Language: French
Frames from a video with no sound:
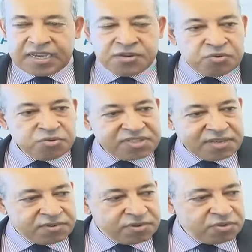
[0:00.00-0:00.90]
Et nous, nous
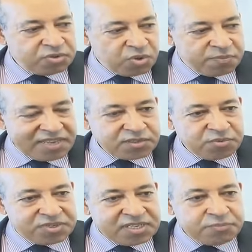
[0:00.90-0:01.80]
avons notre place
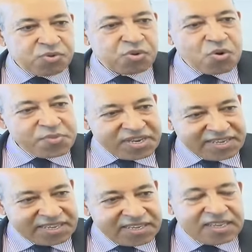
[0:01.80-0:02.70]
aussi pour
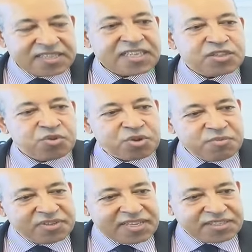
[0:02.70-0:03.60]
communiquer cette
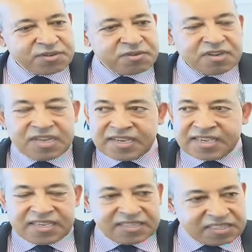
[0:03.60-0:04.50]
documentation
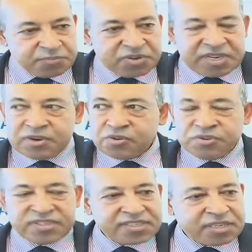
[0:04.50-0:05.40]
qui est disponible, que
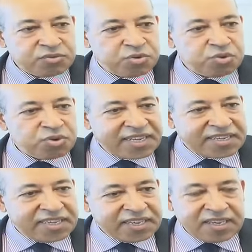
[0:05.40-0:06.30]
nous essayons toujours
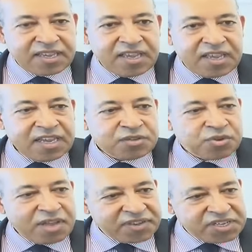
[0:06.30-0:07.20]
d'acquérir et
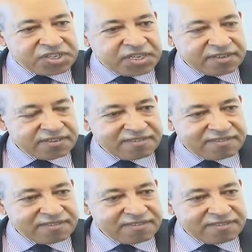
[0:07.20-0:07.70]
de rafraîchir.